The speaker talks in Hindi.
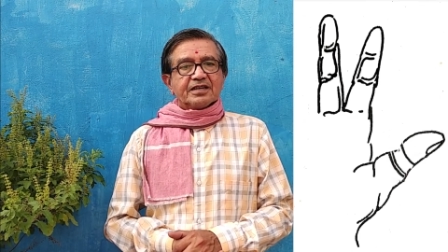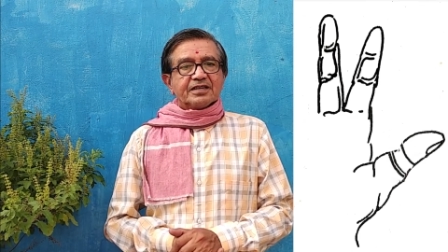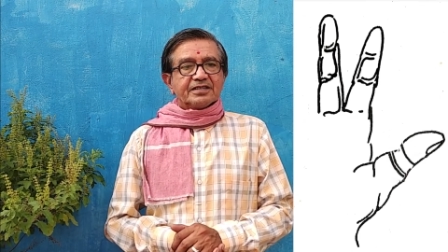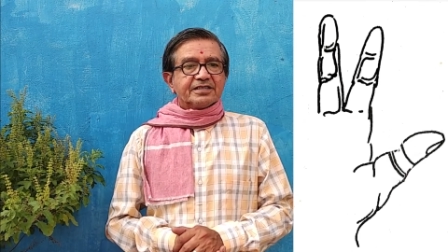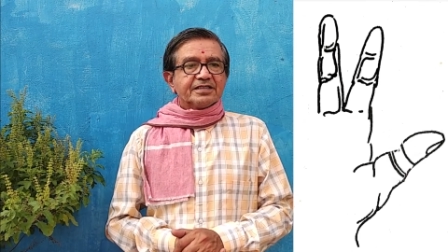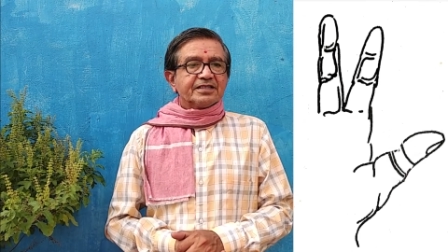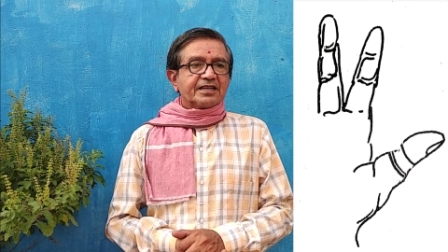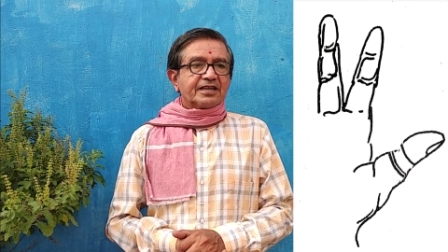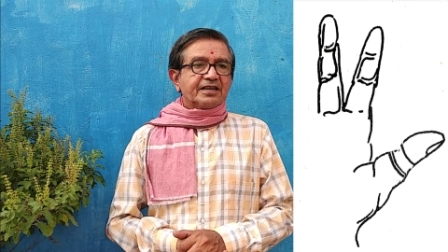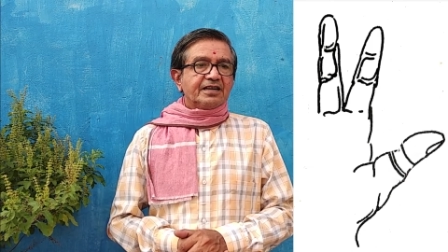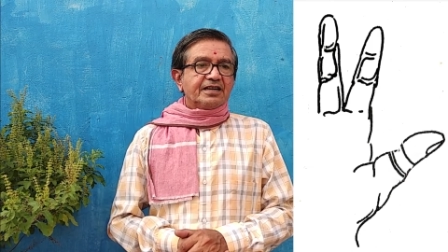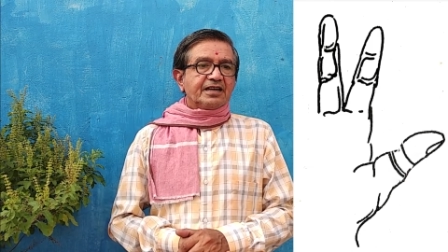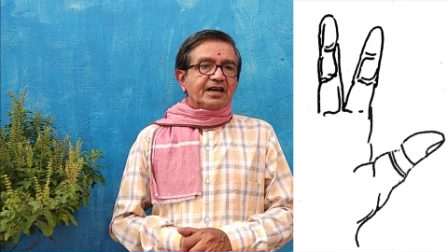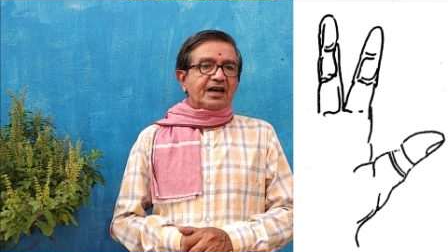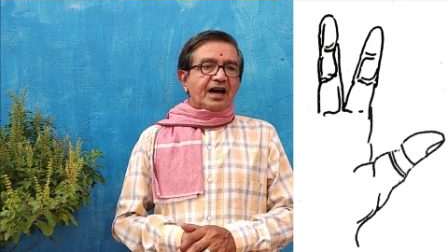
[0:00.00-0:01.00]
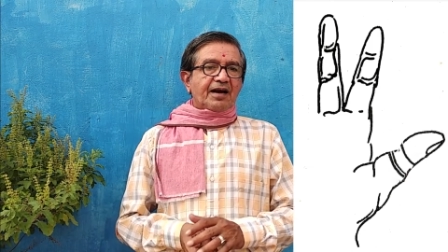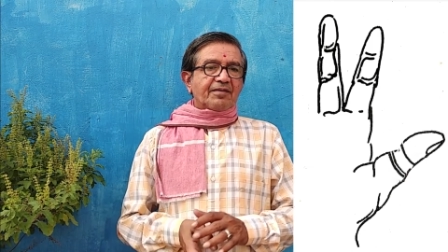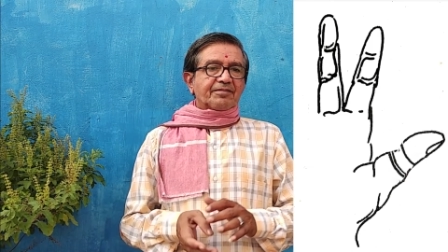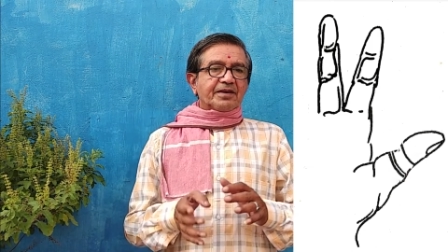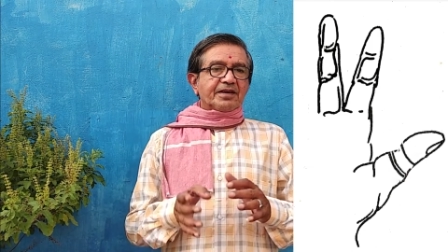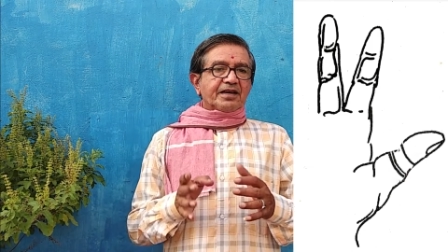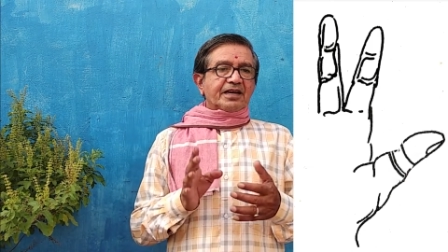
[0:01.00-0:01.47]
इसी तरह
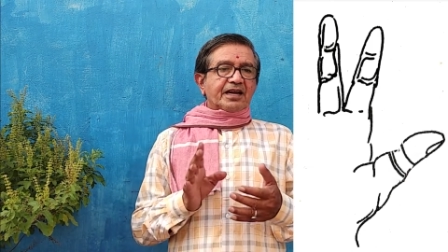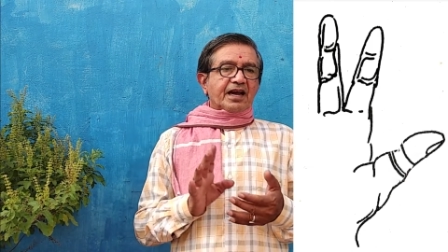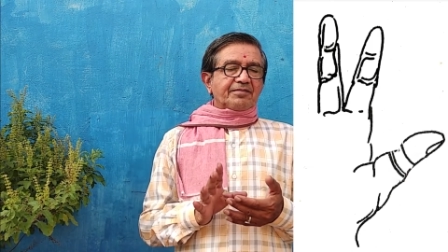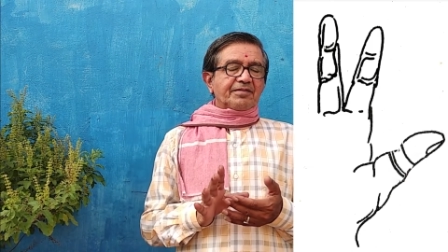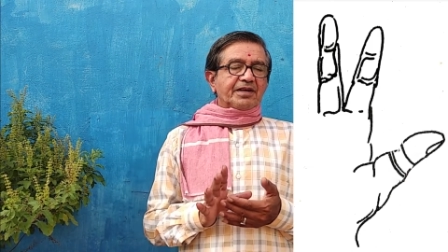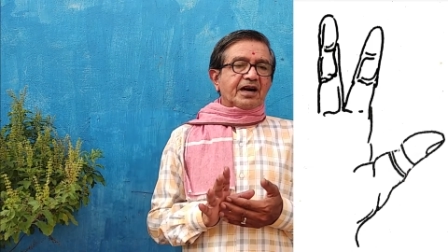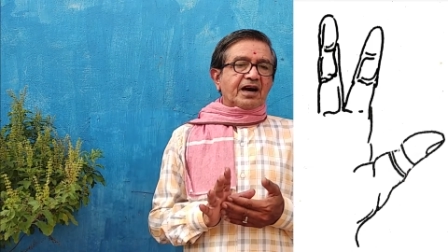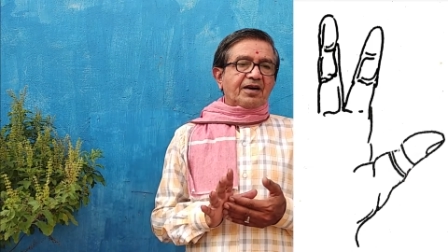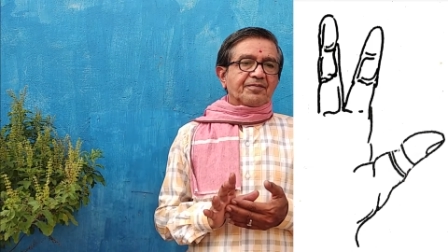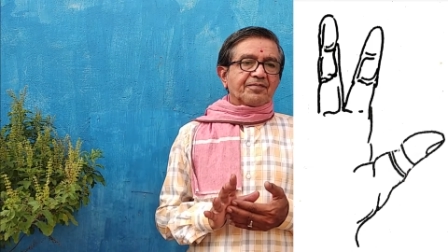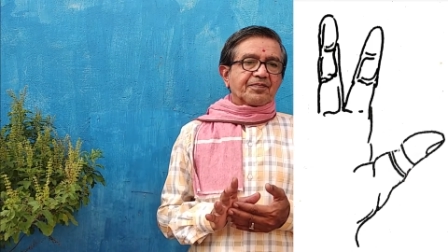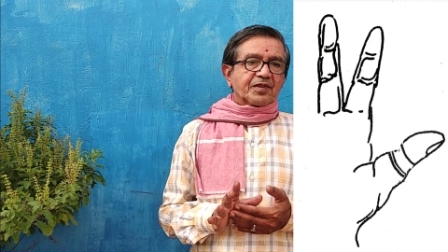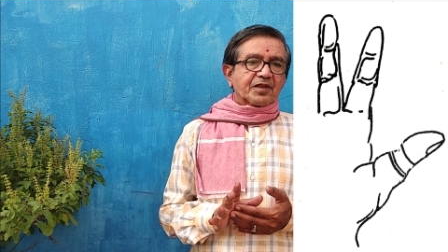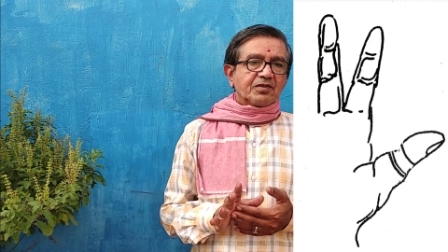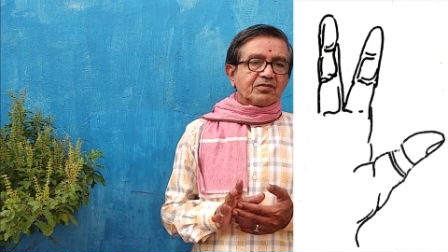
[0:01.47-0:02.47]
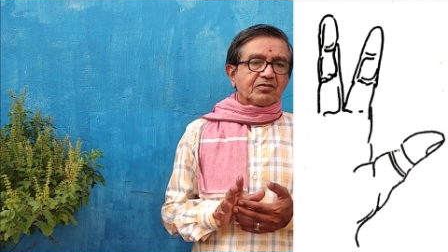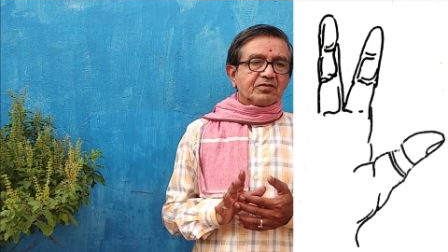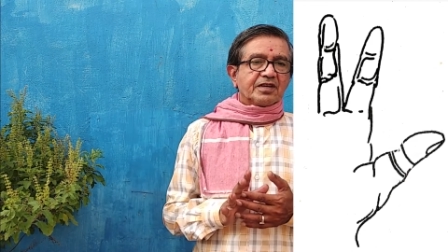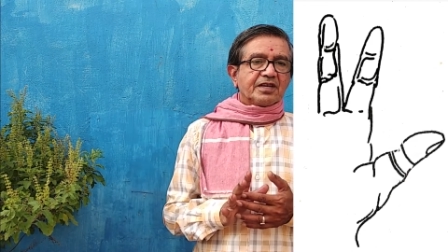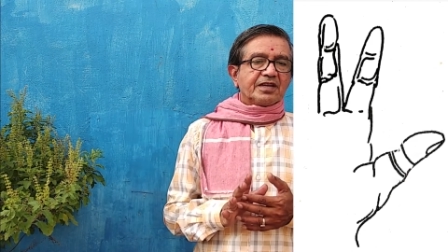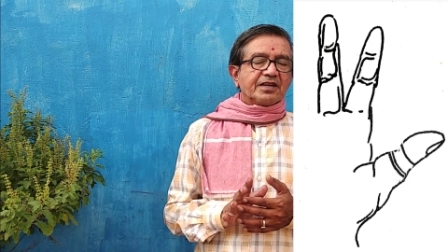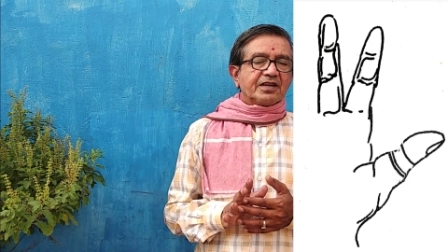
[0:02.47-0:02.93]
आपकी अनामिका
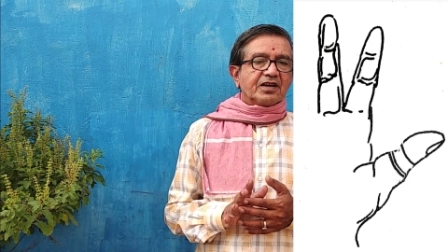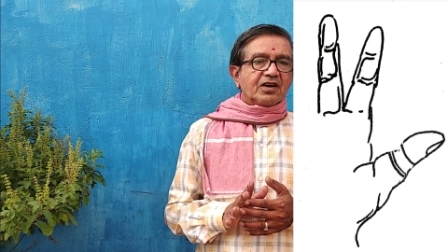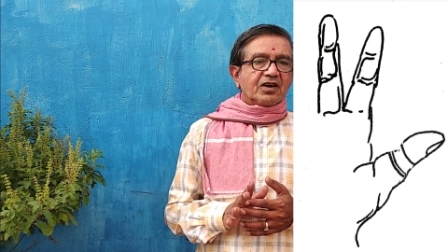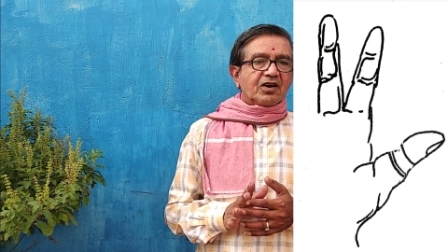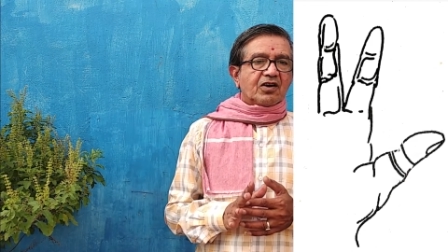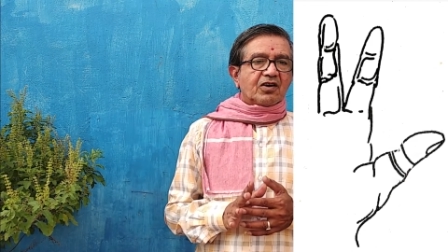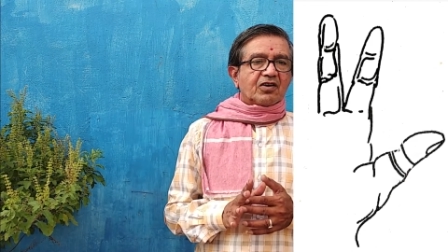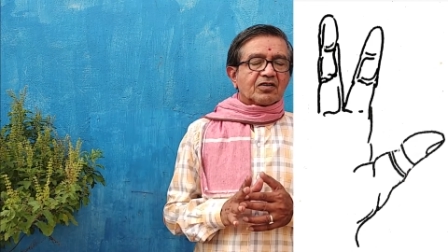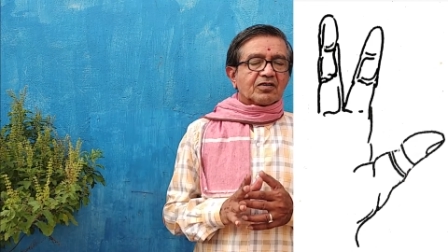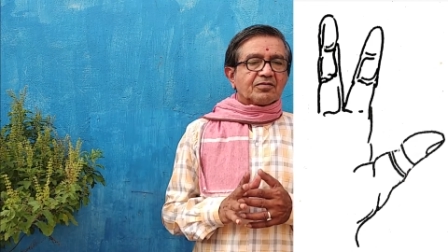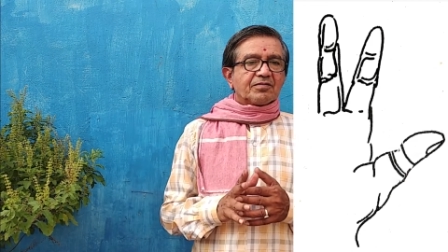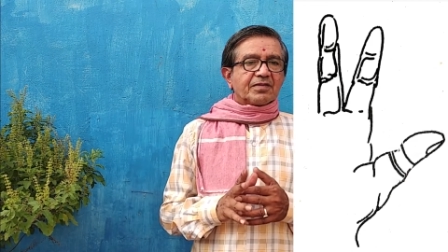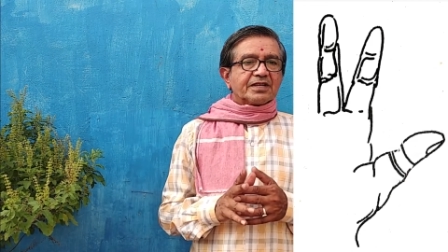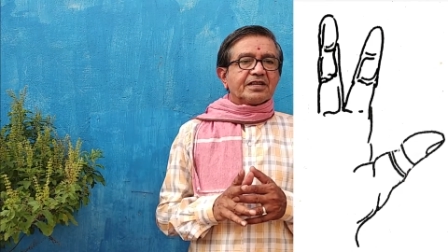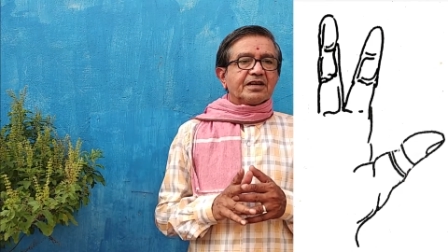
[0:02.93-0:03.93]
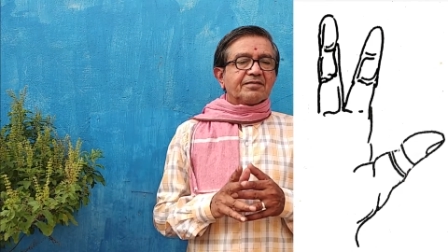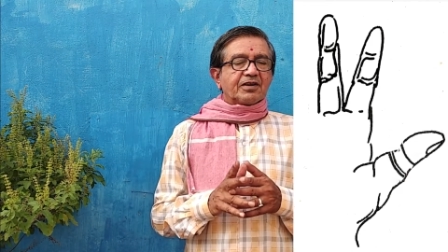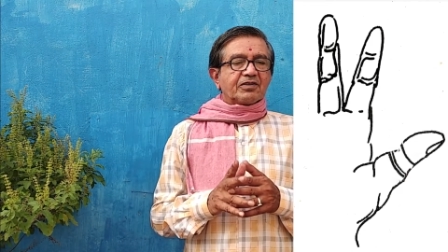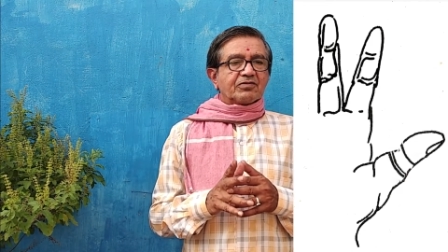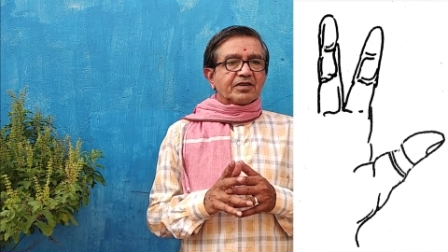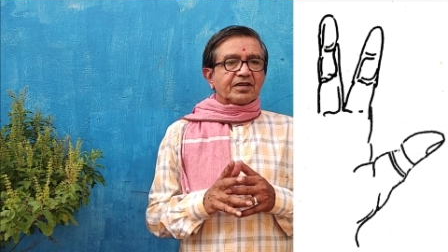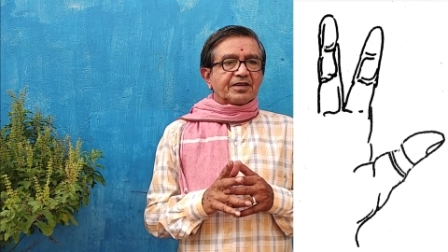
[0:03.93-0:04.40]
उंगली और मध्यमा
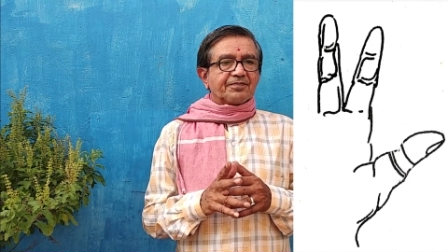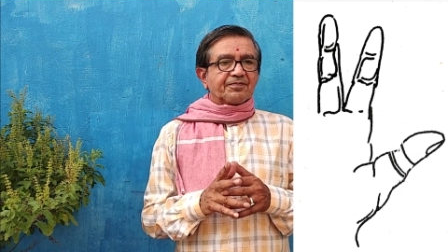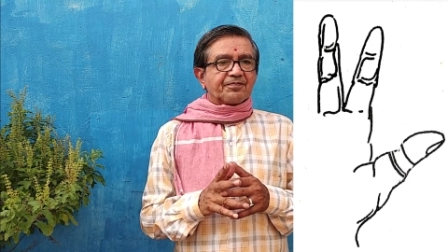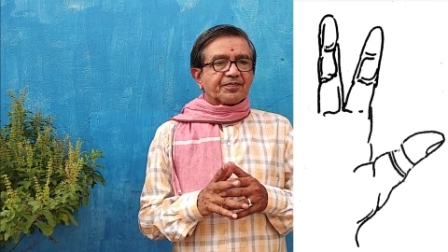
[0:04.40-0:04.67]
उंगली